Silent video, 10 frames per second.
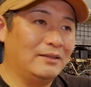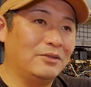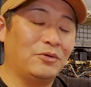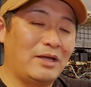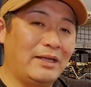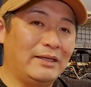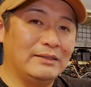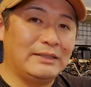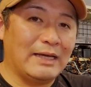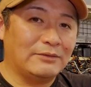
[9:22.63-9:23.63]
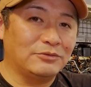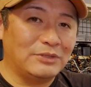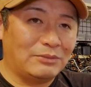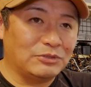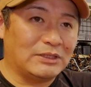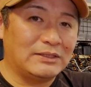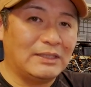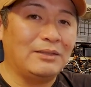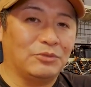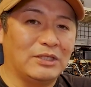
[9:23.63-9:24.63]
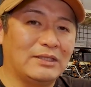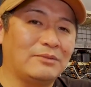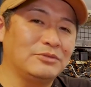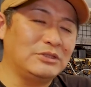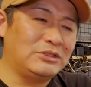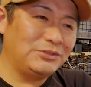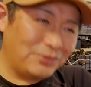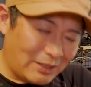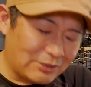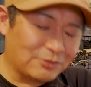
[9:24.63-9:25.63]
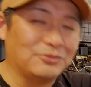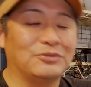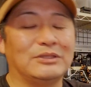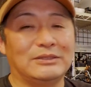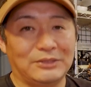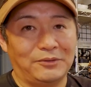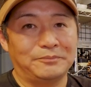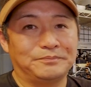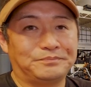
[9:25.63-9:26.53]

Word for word: で、これは 200g 切っててもね、多分一緒だと思うんですよ。